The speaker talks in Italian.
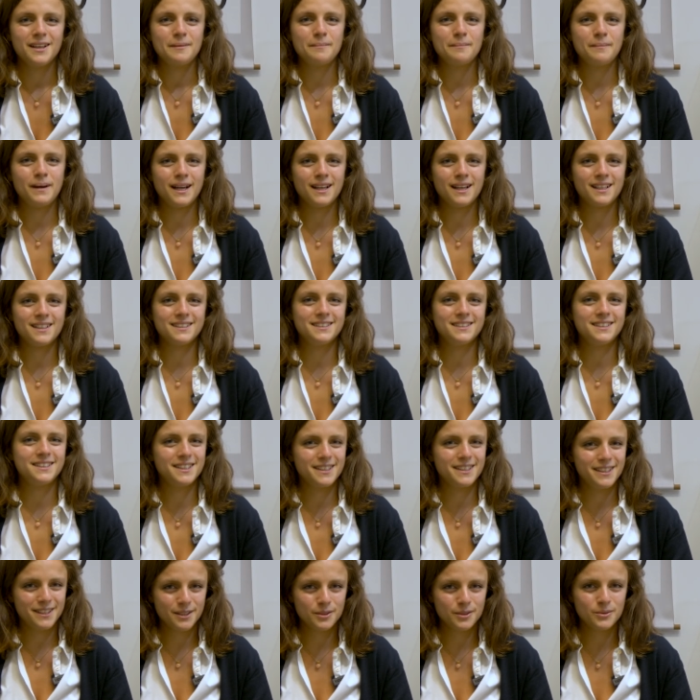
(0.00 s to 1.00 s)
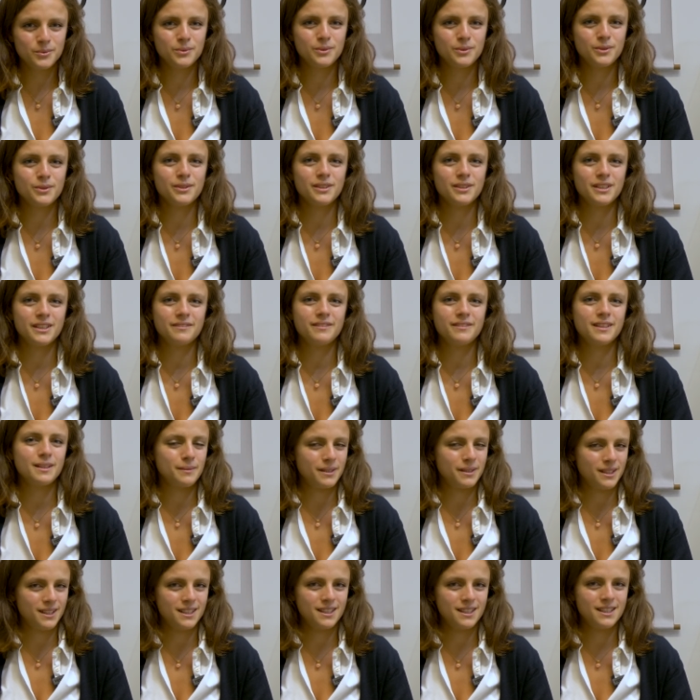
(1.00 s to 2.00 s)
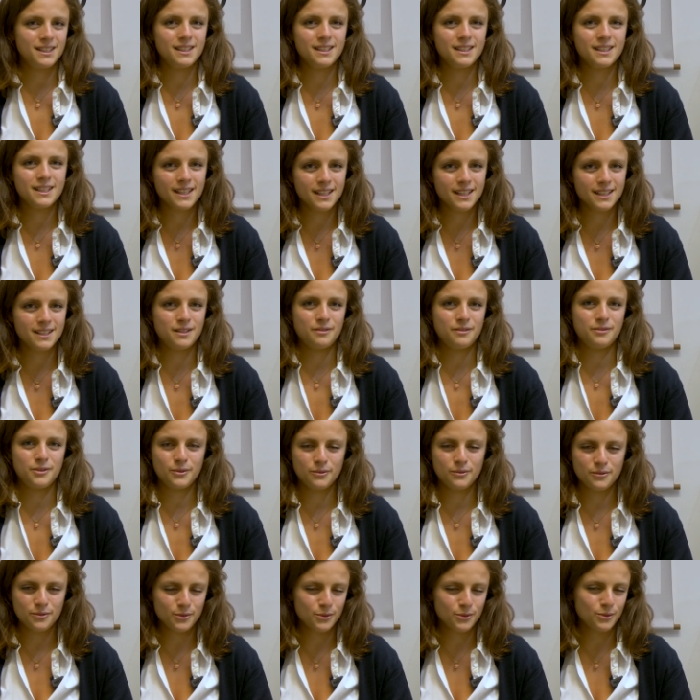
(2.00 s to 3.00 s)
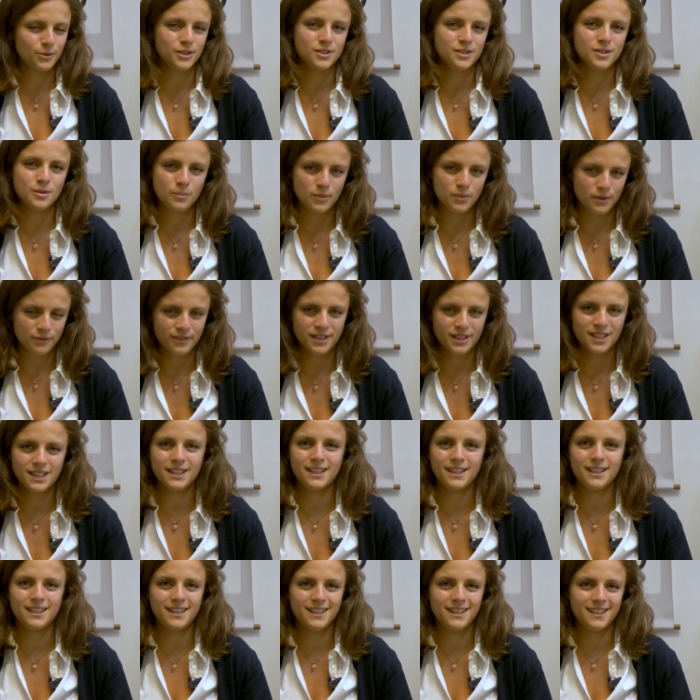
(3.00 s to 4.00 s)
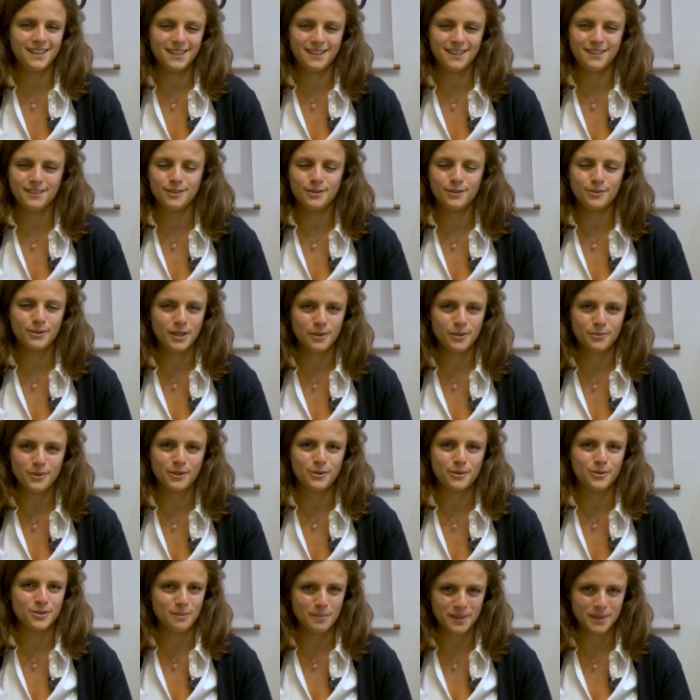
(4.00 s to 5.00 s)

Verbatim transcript: ma di tenere duro e veramente di credere fino in fondo che si può fare non è una cosa